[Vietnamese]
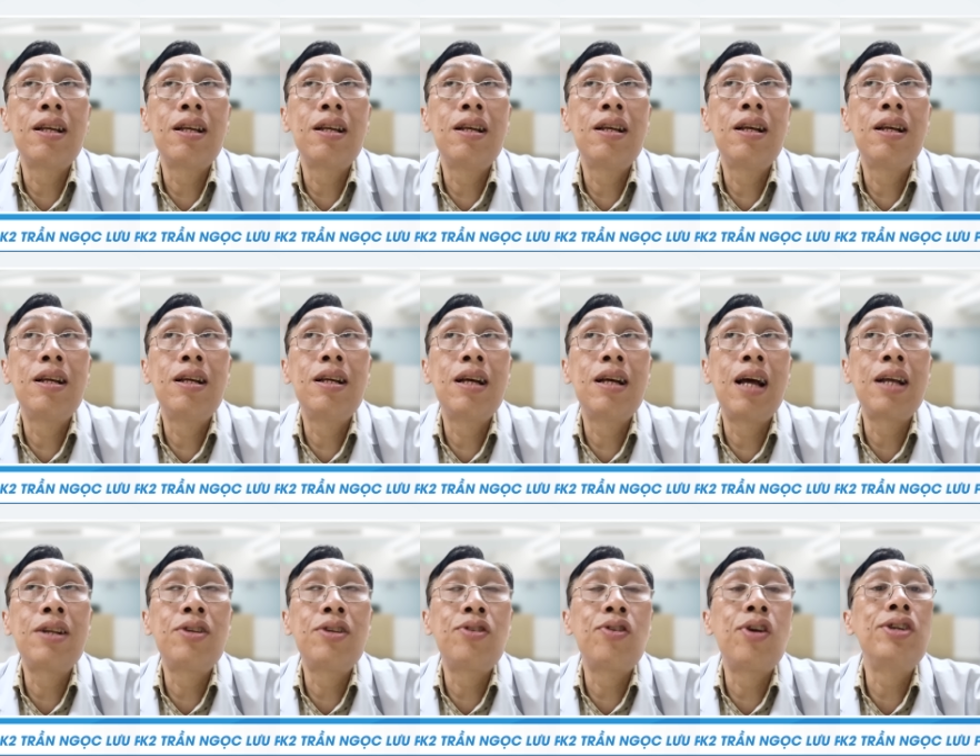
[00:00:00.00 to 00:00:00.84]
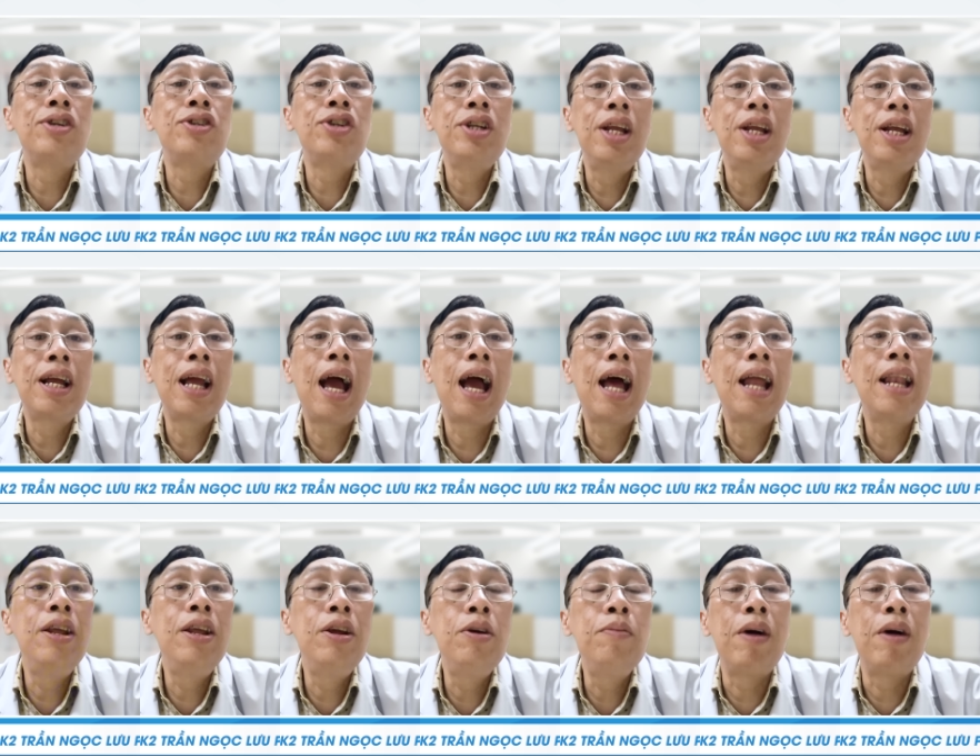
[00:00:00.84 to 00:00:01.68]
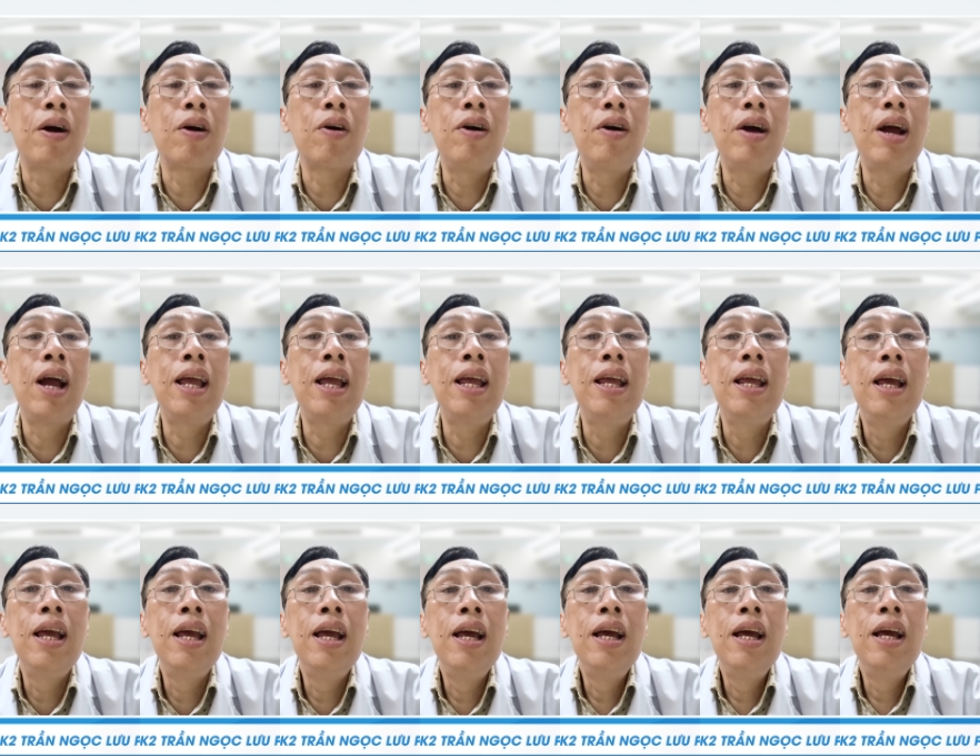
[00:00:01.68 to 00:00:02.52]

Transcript: ờ, AstraZeneca nếu mà có gây